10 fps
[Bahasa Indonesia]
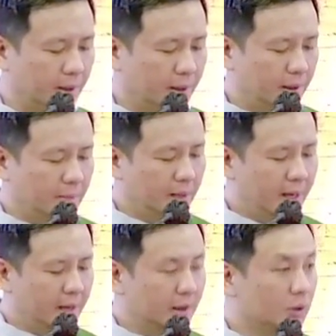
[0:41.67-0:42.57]

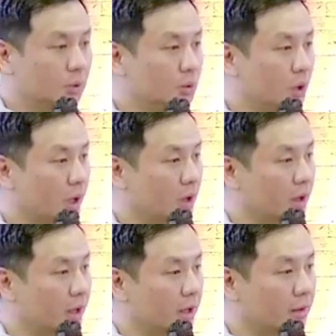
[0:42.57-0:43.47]
Melihat itu
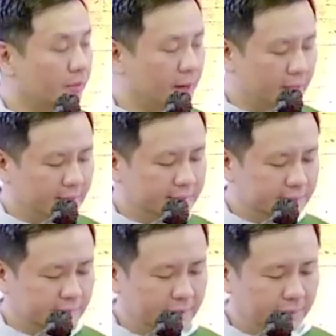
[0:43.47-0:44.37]
orang-orang
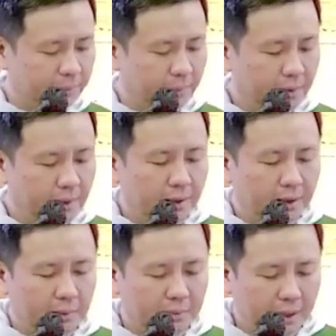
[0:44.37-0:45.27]
Farisi
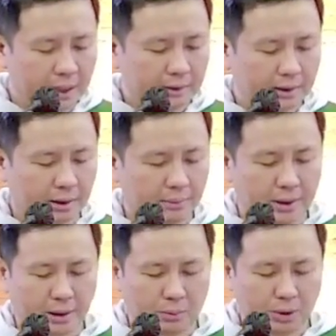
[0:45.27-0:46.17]
berkata
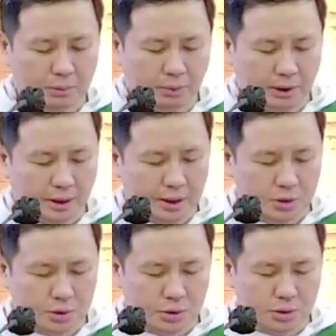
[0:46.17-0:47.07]
kepada murid-murid
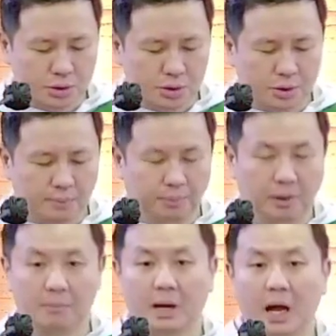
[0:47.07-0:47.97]
Yesus,
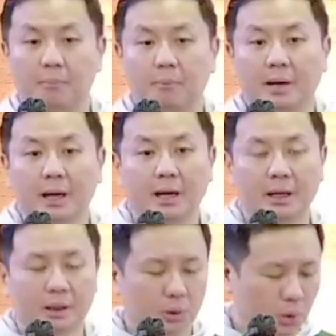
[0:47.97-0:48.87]
"Mengapa
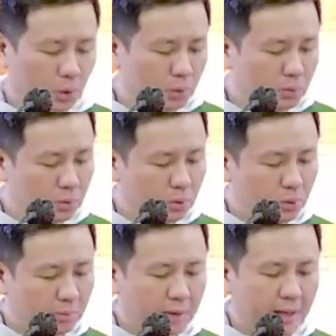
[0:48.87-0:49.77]
gurumu
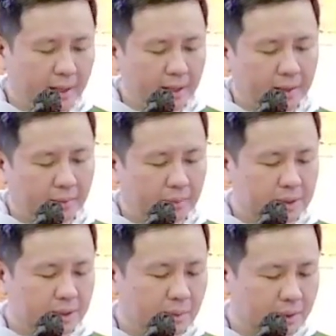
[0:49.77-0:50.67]
makan
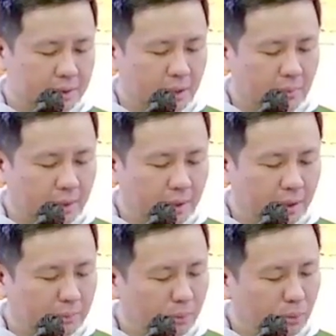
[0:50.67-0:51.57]
bersama-sama dengan
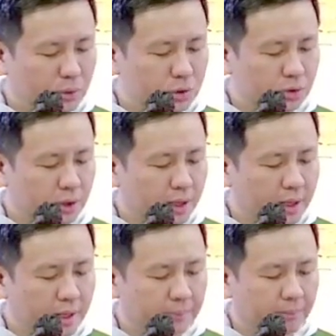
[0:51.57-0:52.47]
pemungut
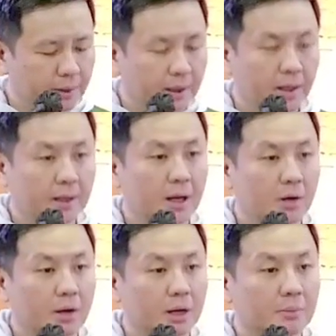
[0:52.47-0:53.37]
cukai dan
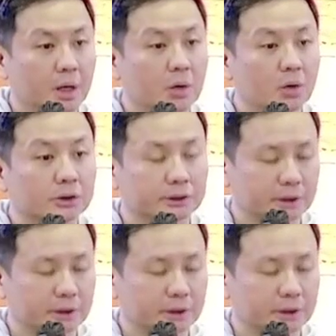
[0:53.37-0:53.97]
orang berdosa?"